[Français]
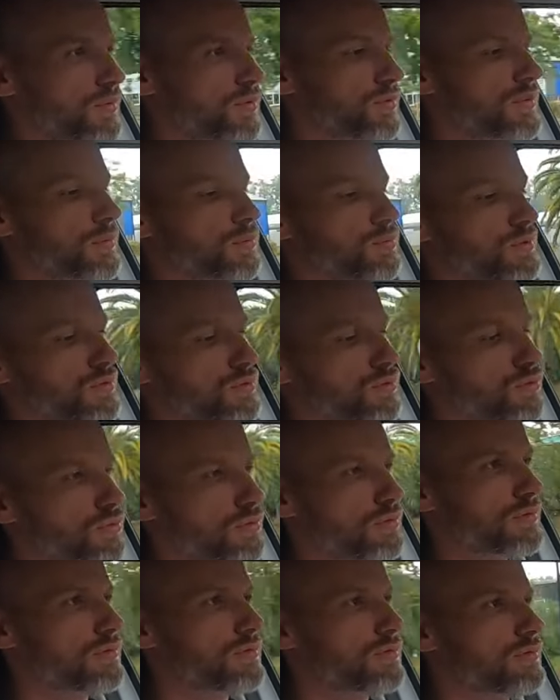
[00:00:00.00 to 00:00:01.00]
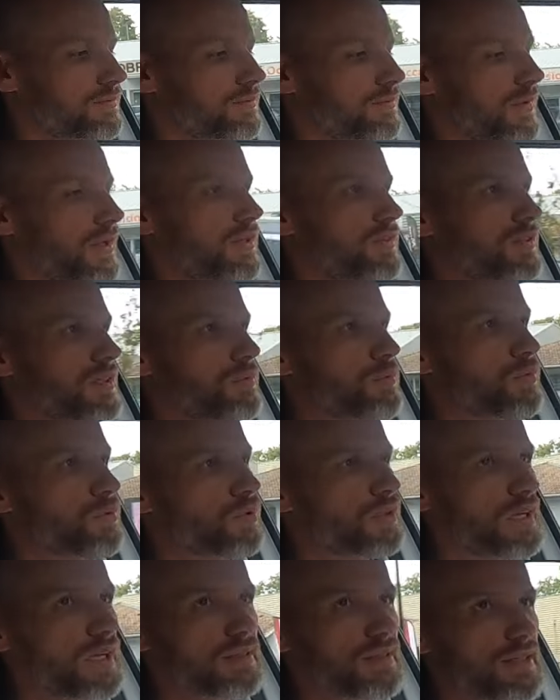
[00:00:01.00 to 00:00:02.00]
Hein, quand tu appuies dessus, euh. c'est
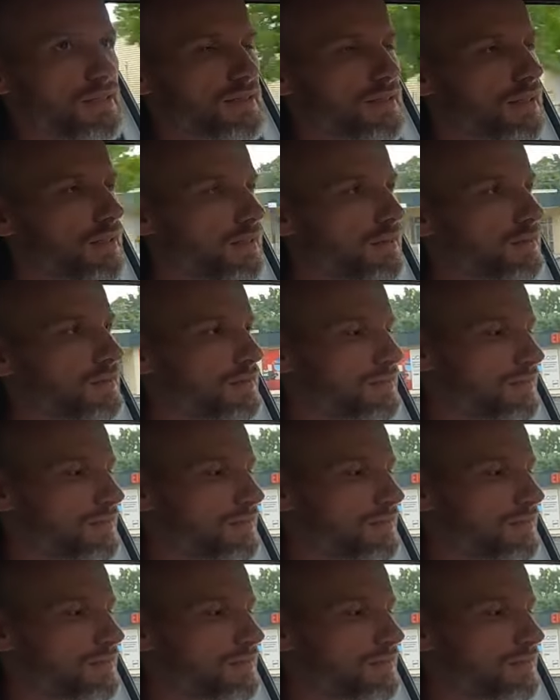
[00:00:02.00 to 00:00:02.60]
mieux que la Dacia.